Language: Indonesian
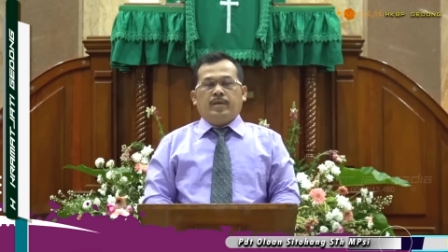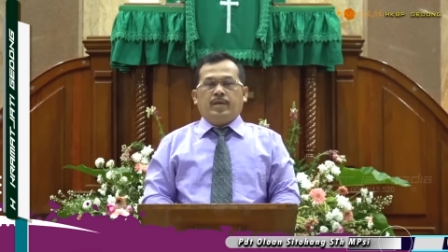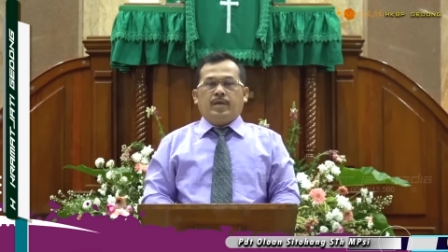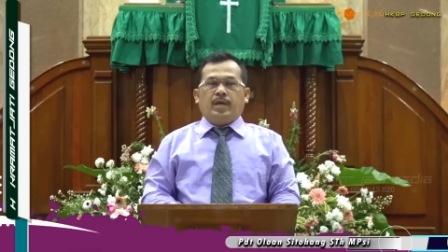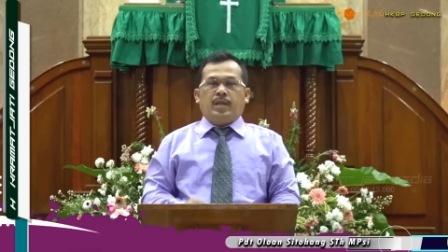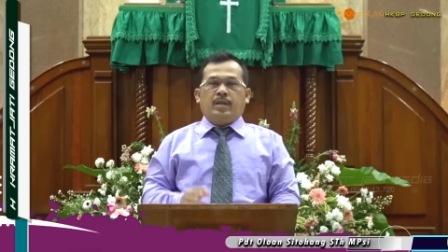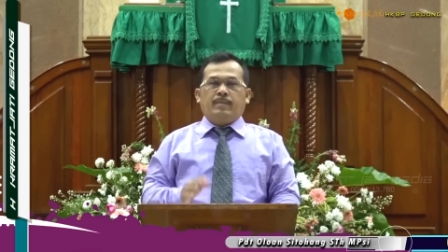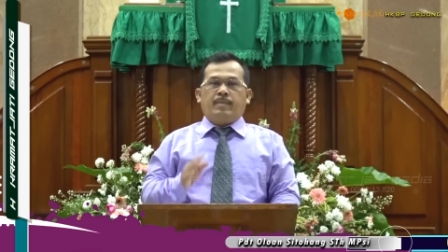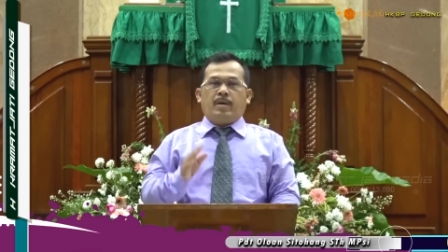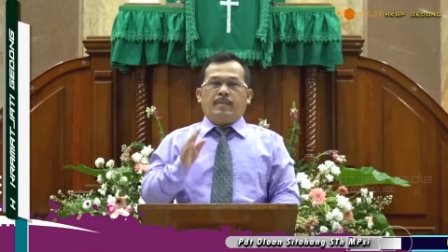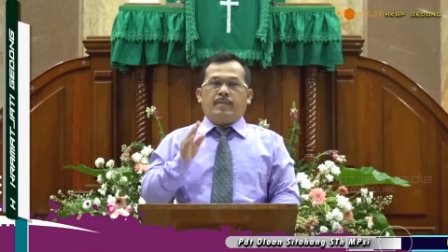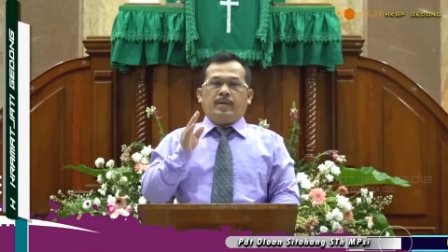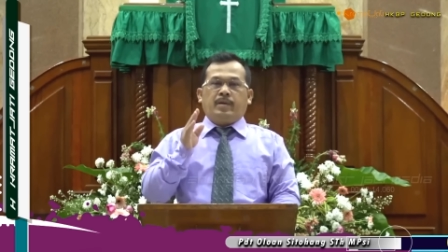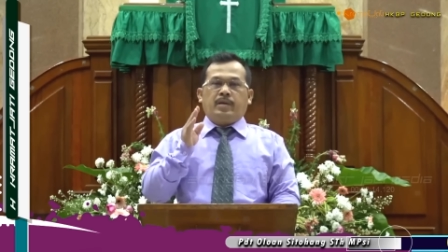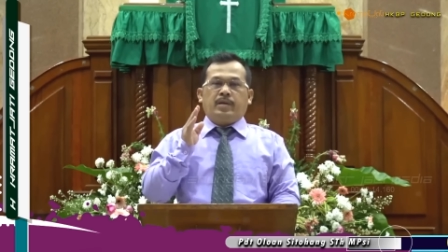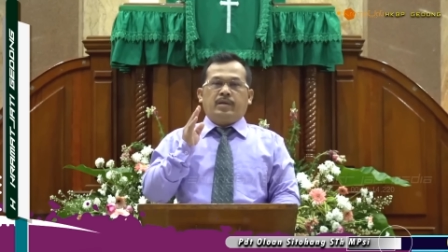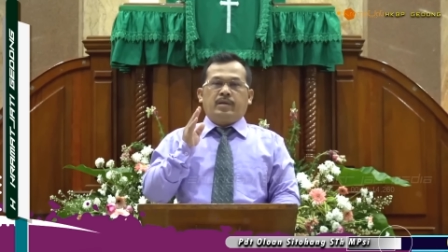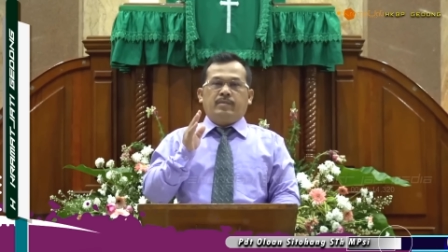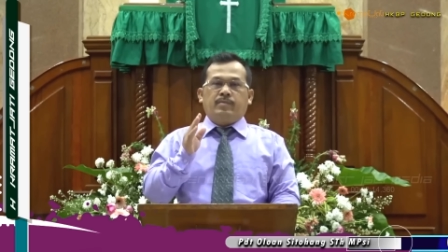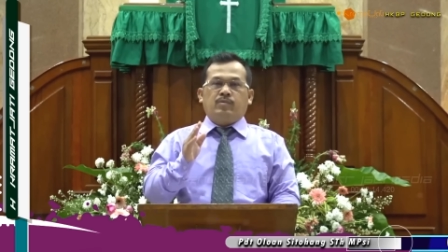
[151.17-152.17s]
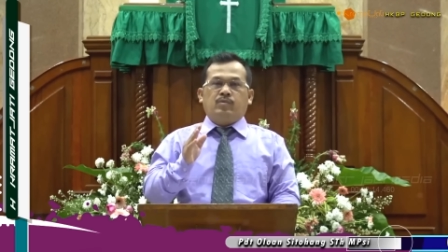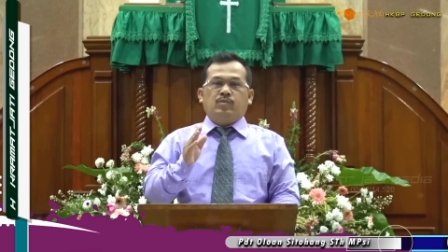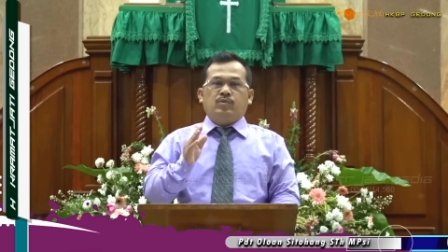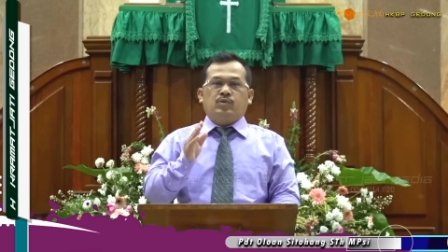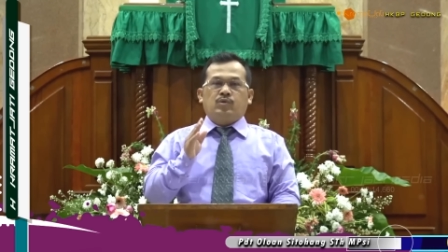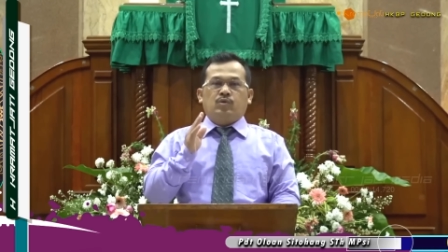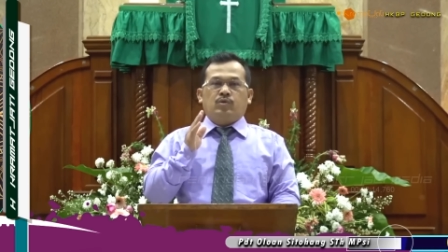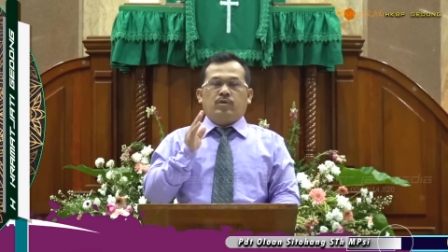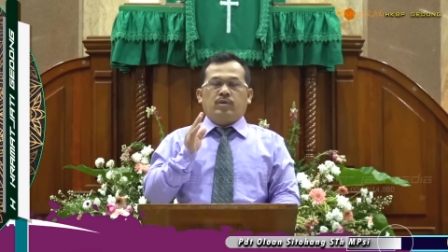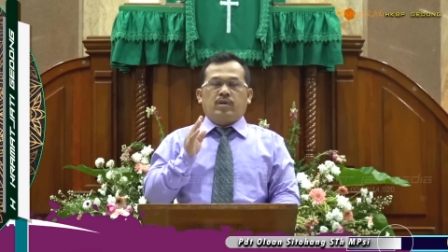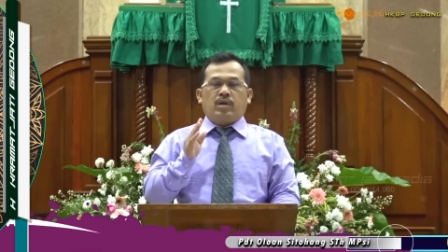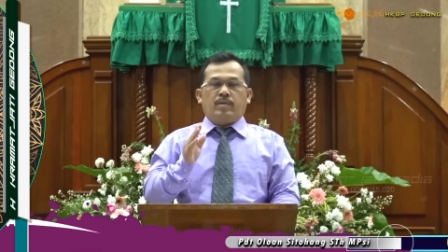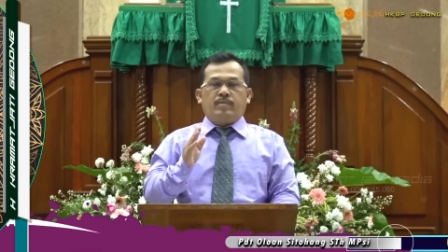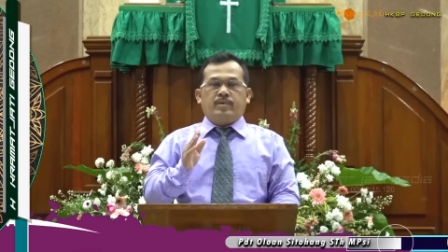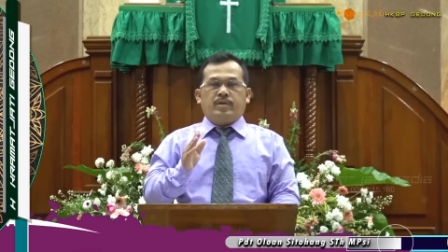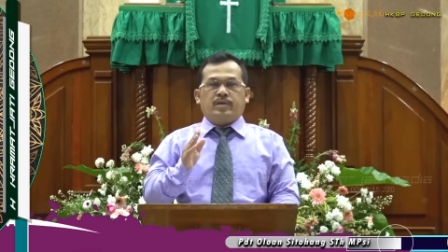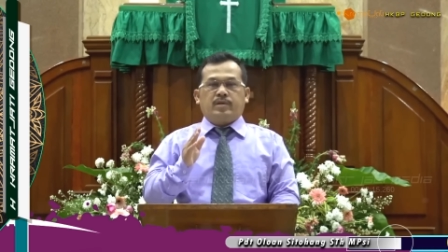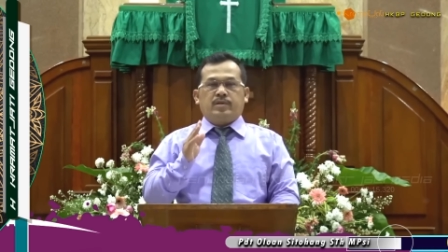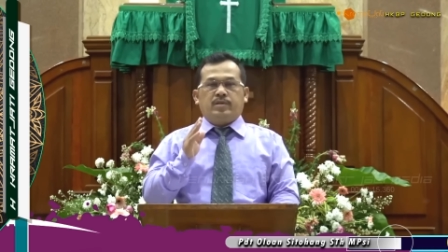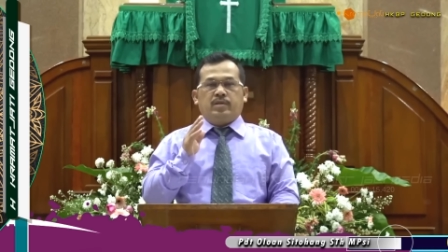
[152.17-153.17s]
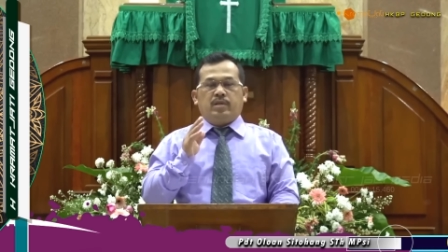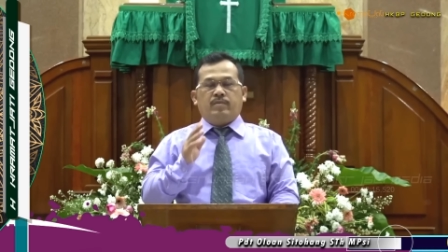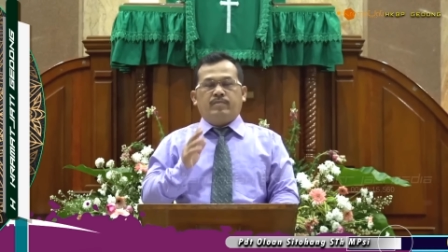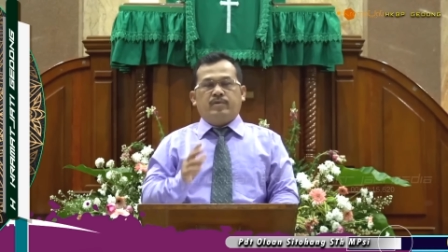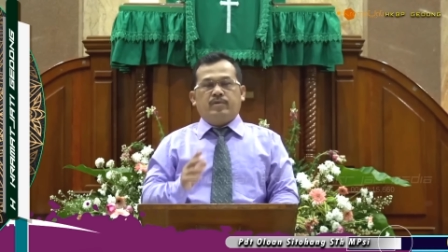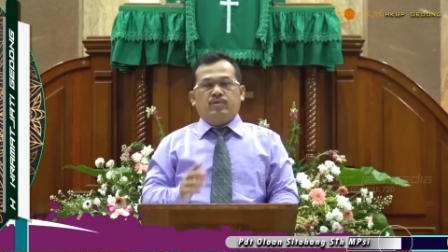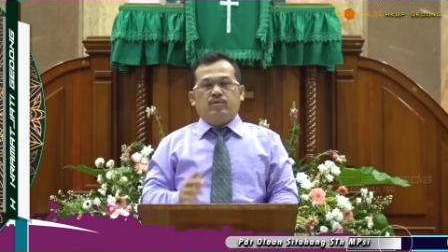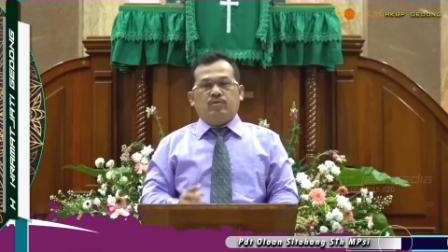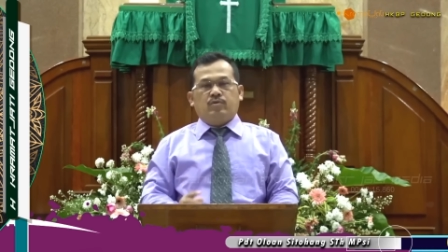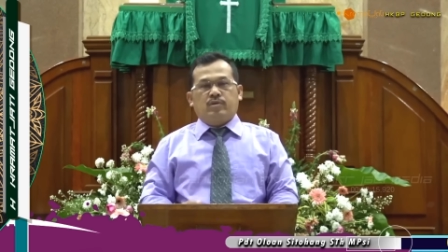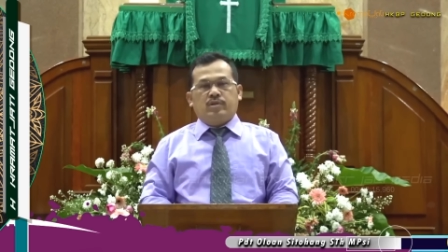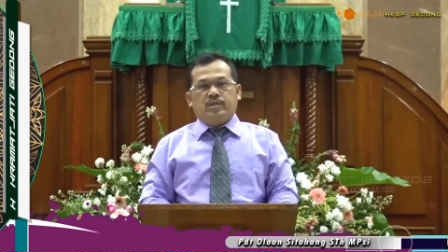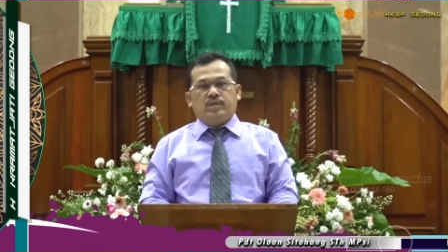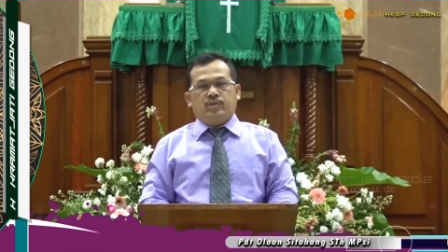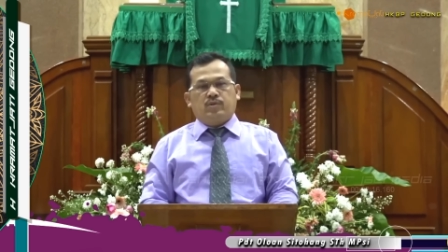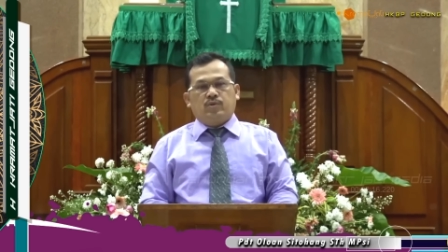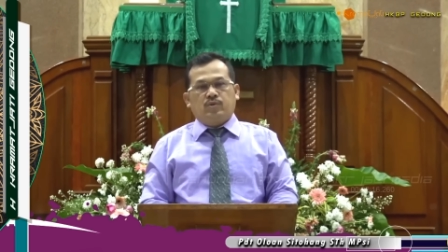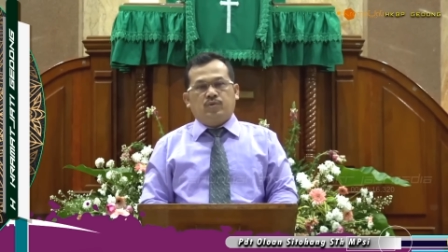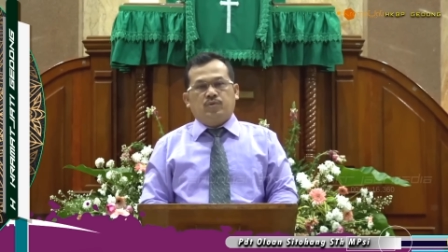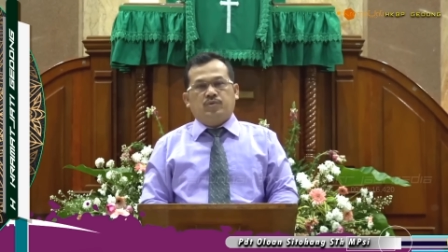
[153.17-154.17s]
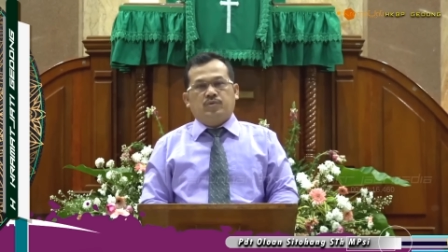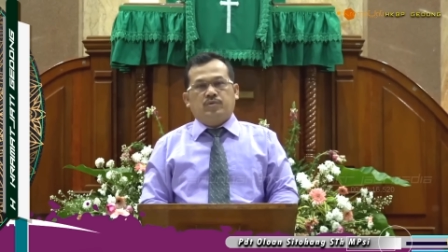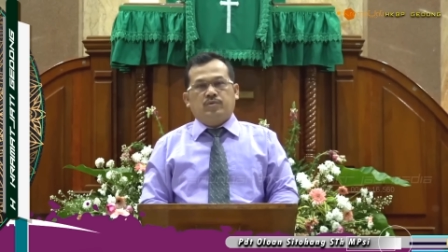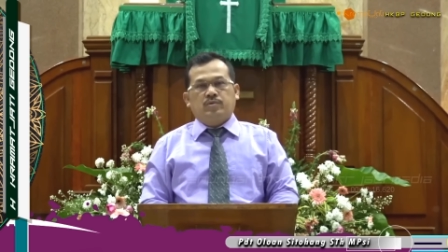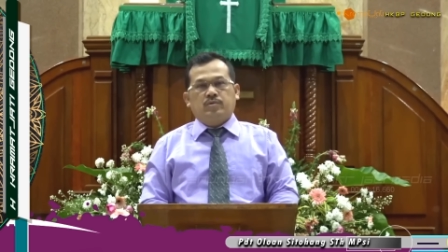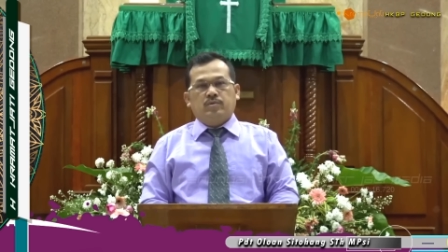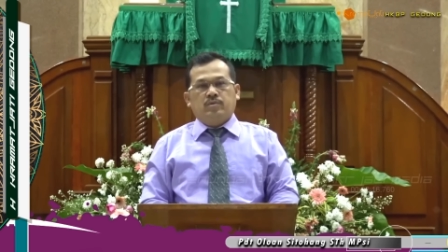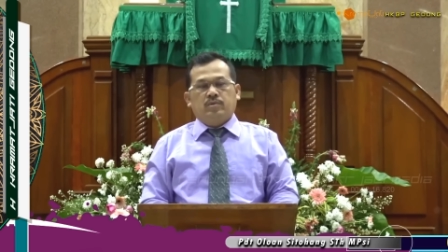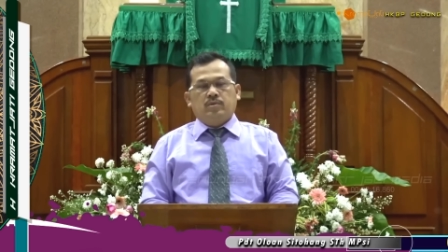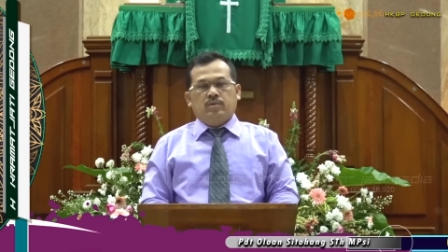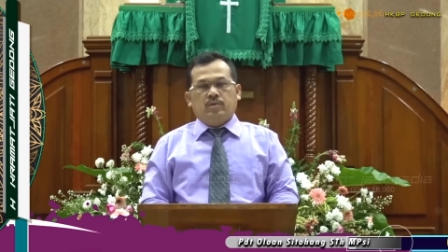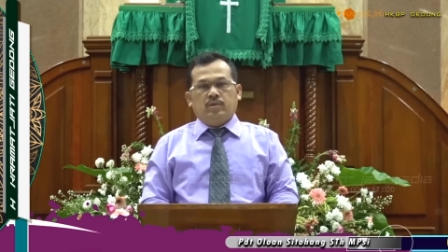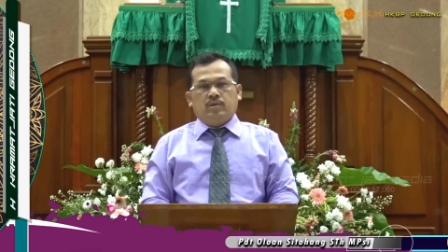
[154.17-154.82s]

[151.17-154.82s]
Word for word: Ingatlah Bapak dan Ibu, saudara kami yang Yesus Kristus,